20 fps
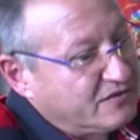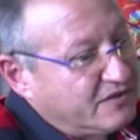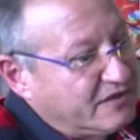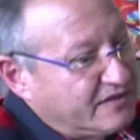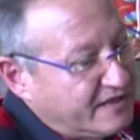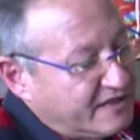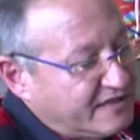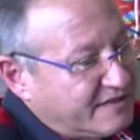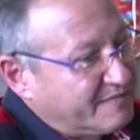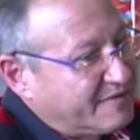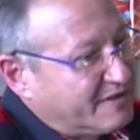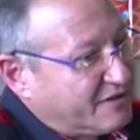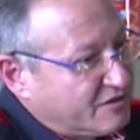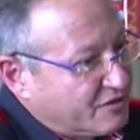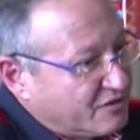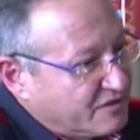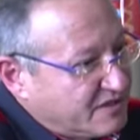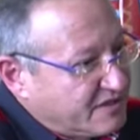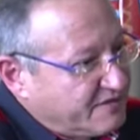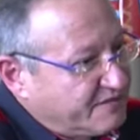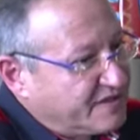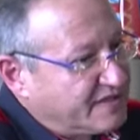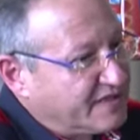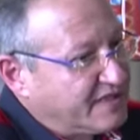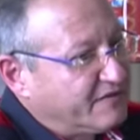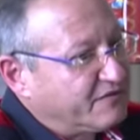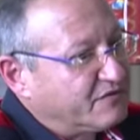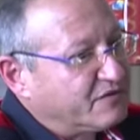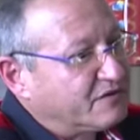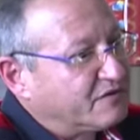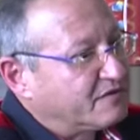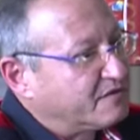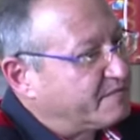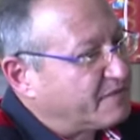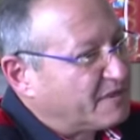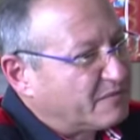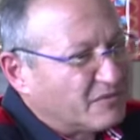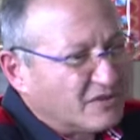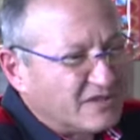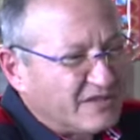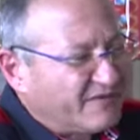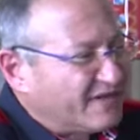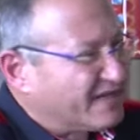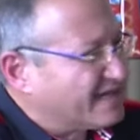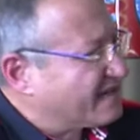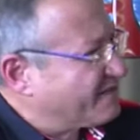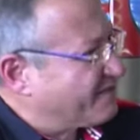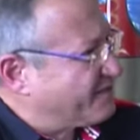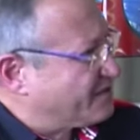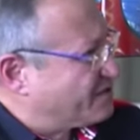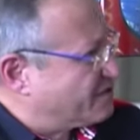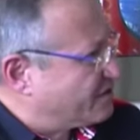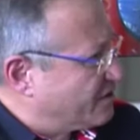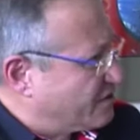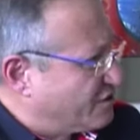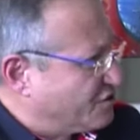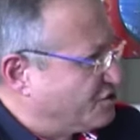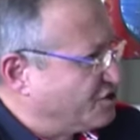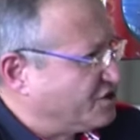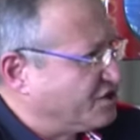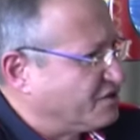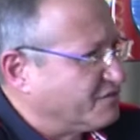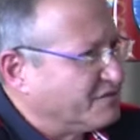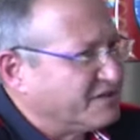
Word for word: il trattamento conservativo per motivi anche fisiologici,